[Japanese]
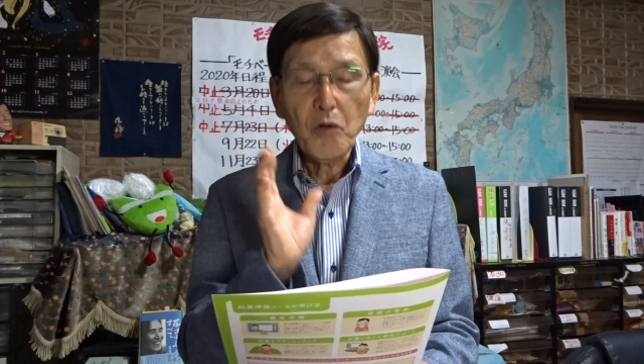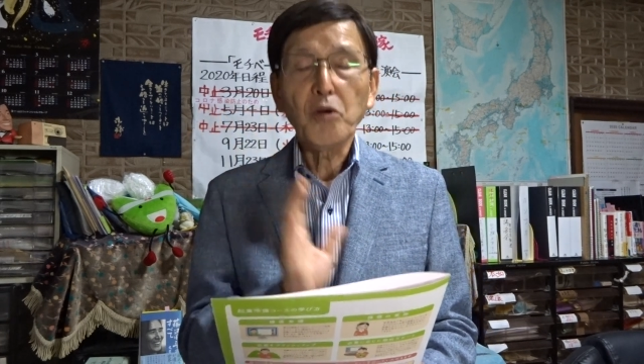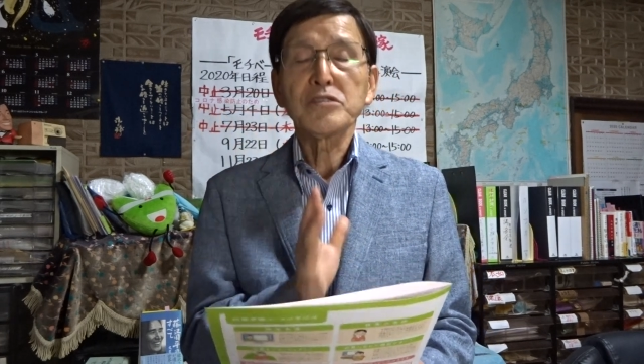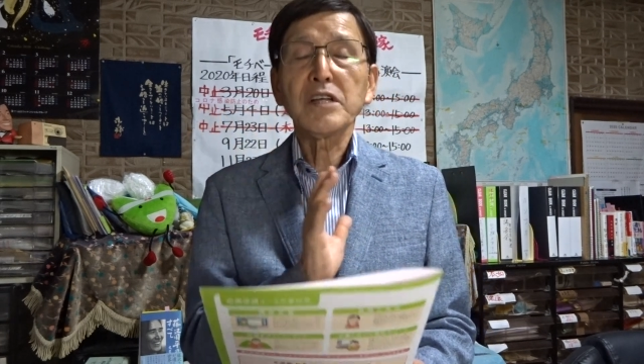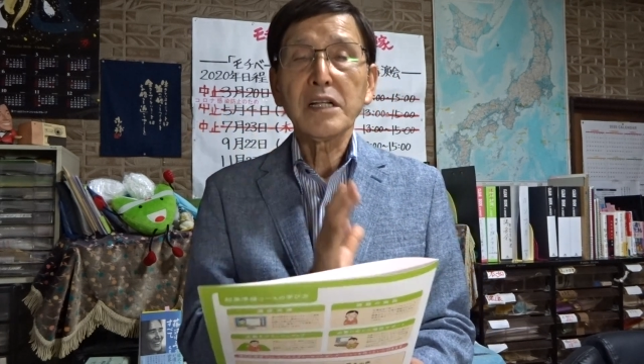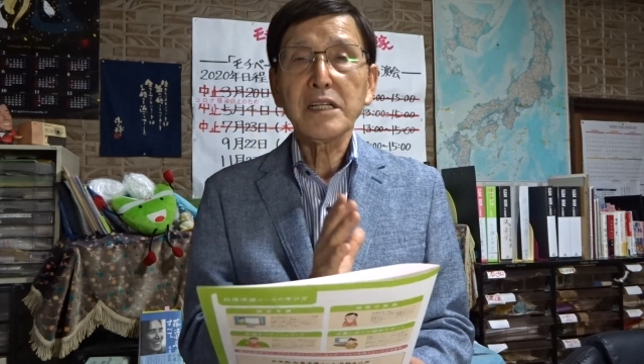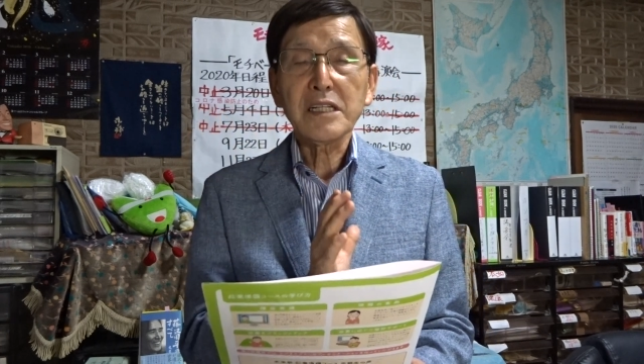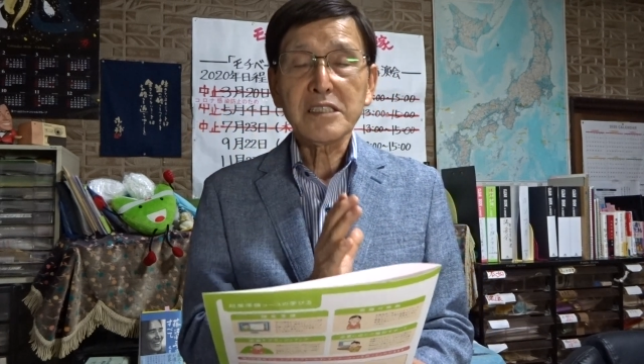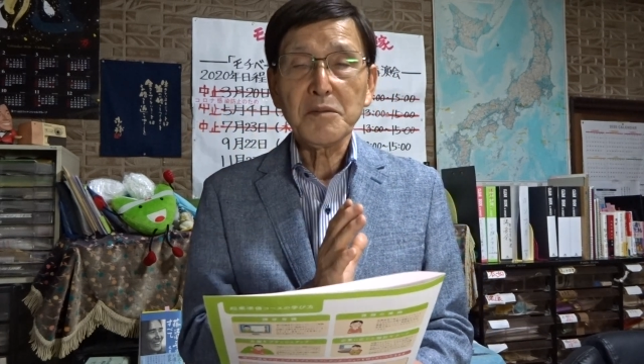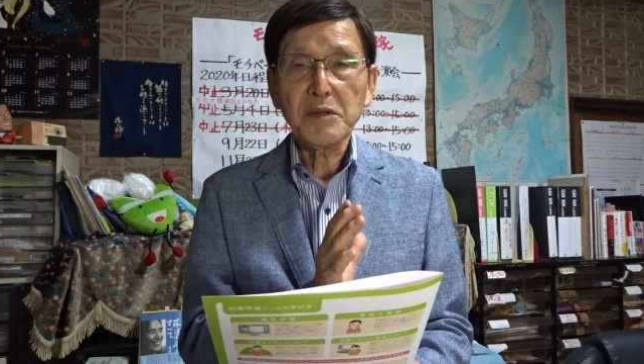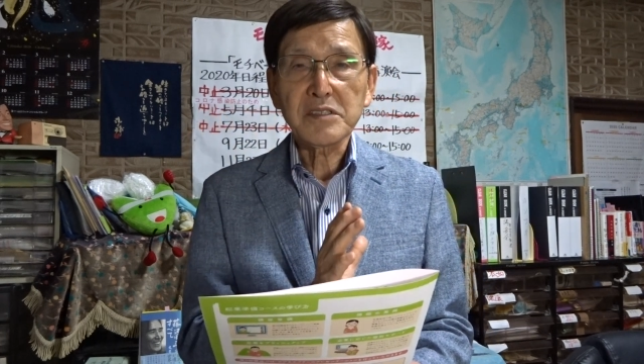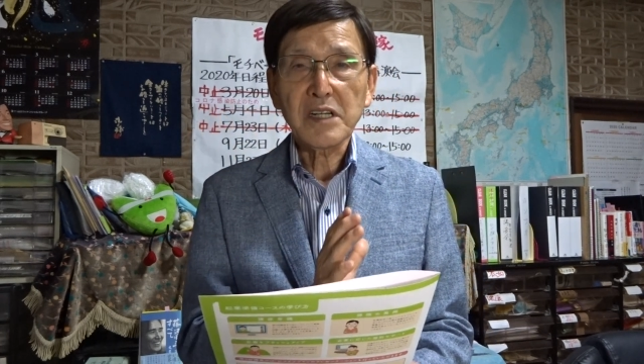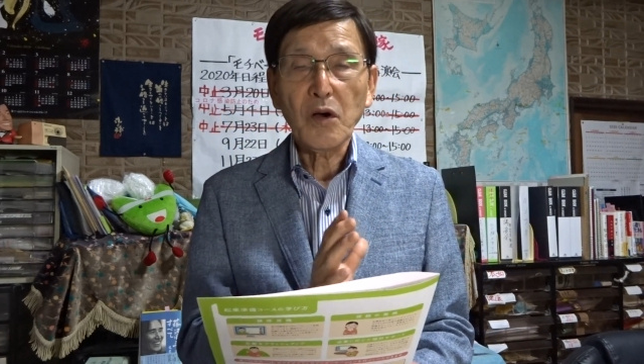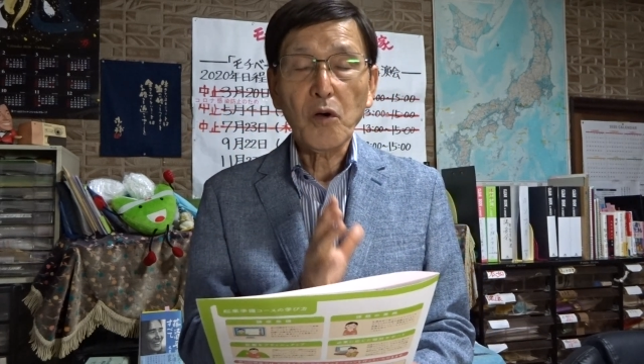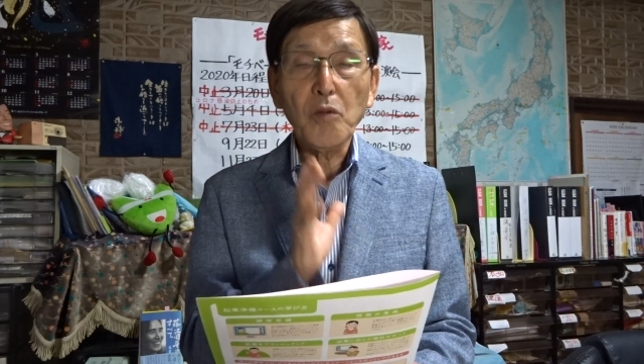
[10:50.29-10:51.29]
講座になってま
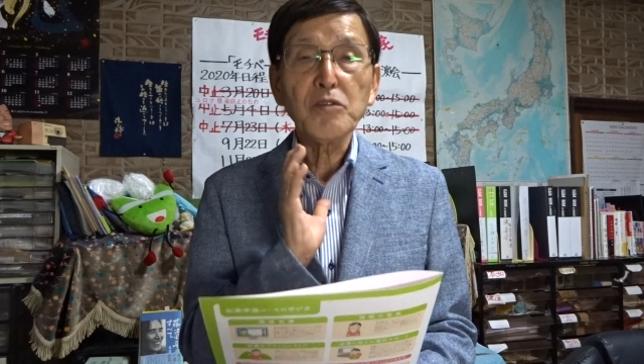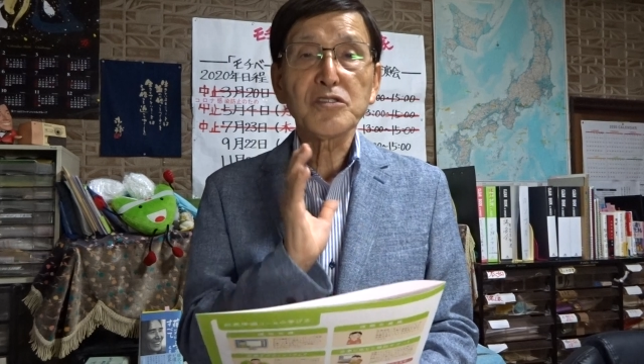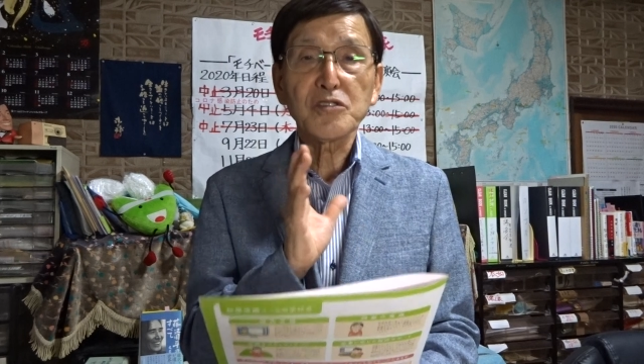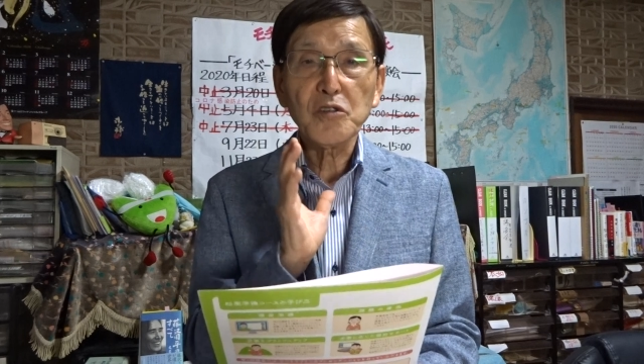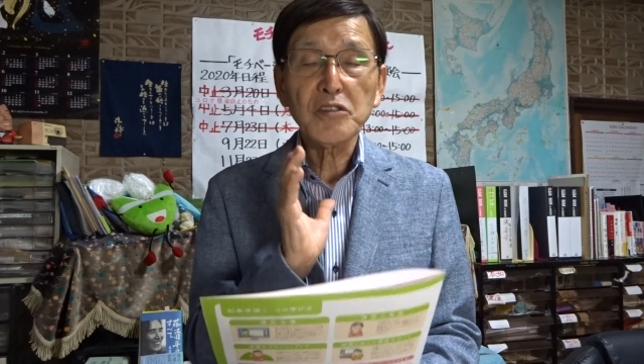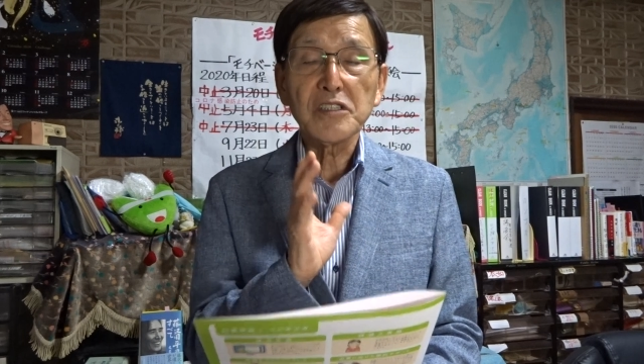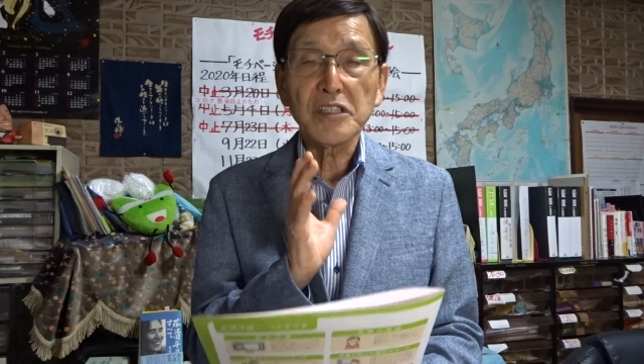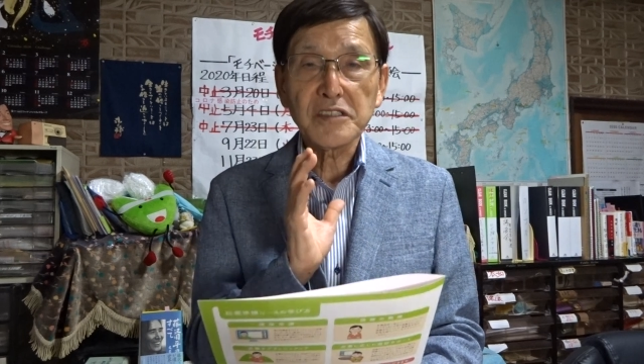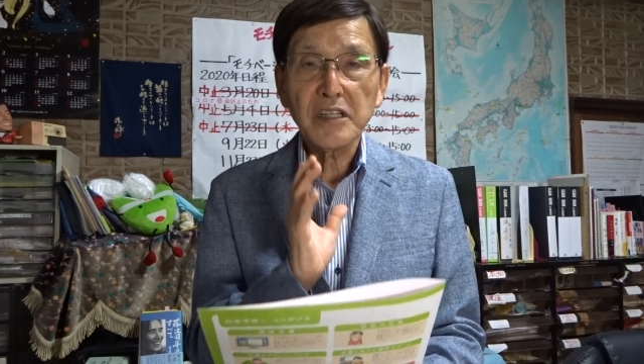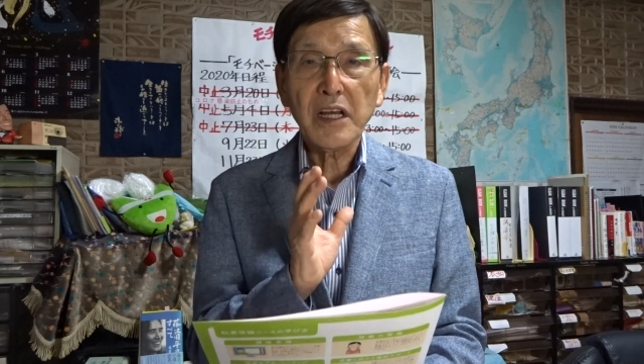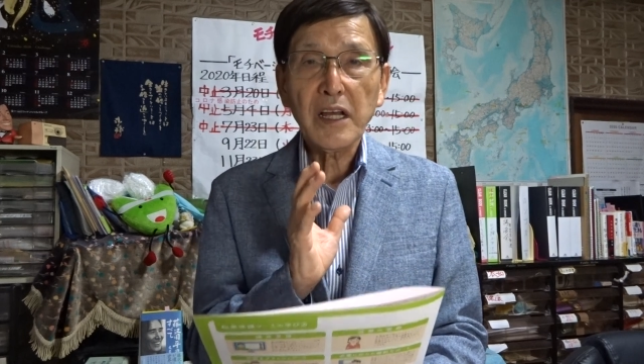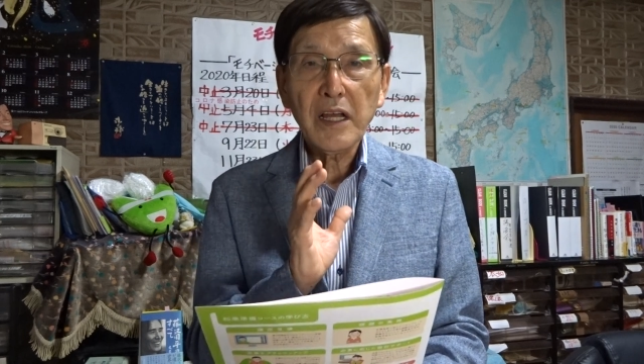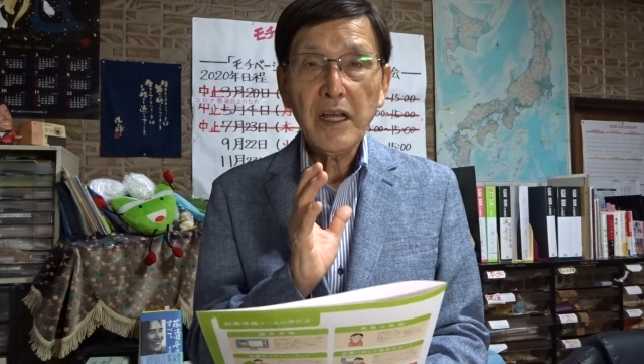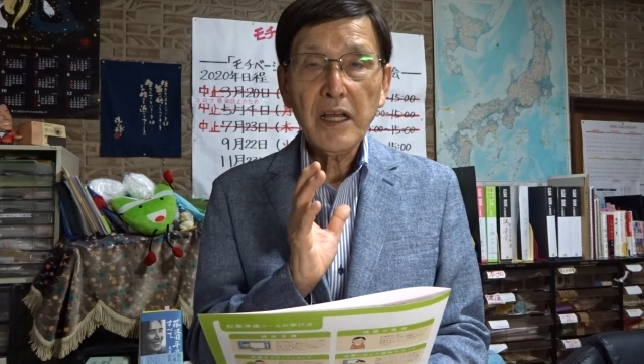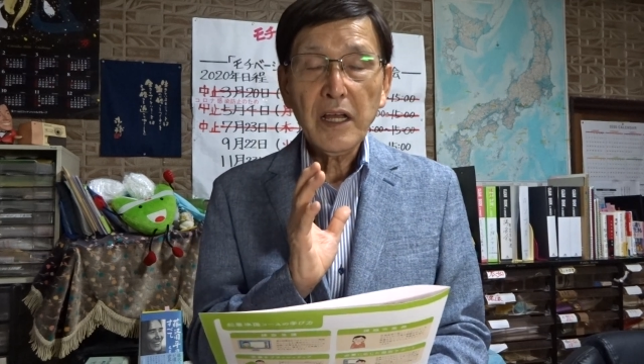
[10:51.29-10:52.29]
すここもすごいですね